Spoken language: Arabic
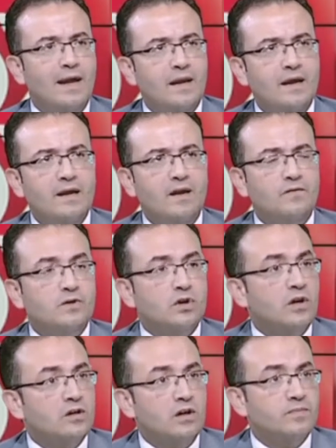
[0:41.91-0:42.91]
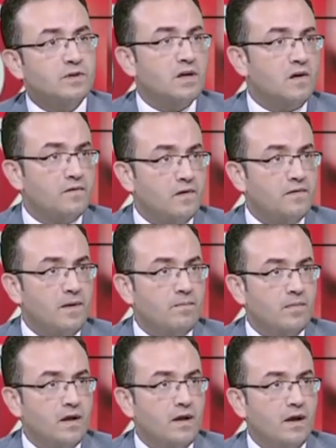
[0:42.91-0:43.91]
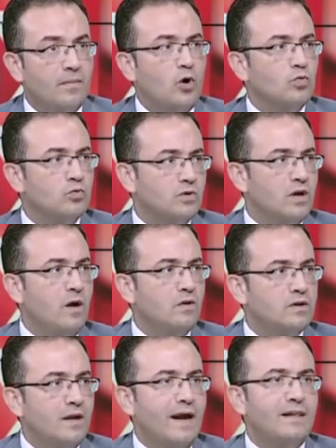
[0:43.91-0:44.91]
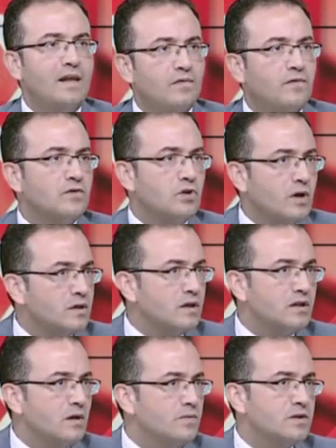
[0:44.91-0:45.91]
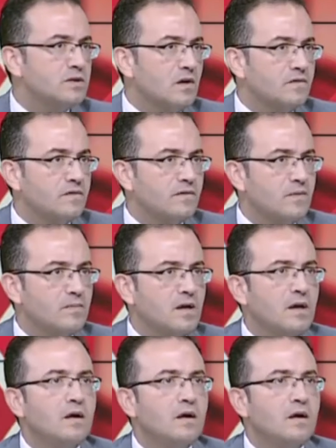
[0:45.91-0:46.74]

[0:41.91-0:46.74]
اللي هي الفطريات اللي بتظهر في الفم باخد مضادات حيويه كتير هتلاقي في فطريات كتير بتظهر في الفم